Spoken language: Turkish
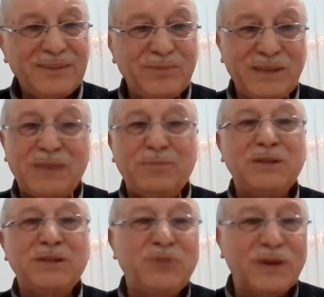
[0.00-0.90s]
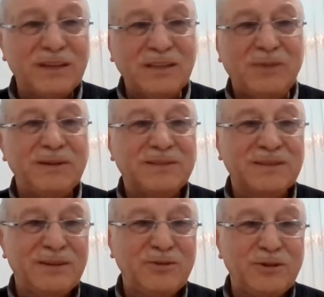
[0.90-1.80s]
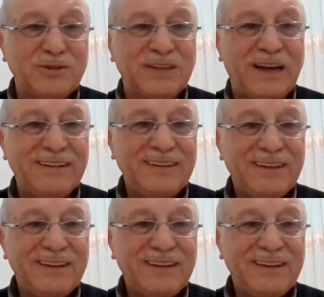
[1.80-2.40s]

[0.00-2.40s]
bir de beş vakit namaz kılıyorsa,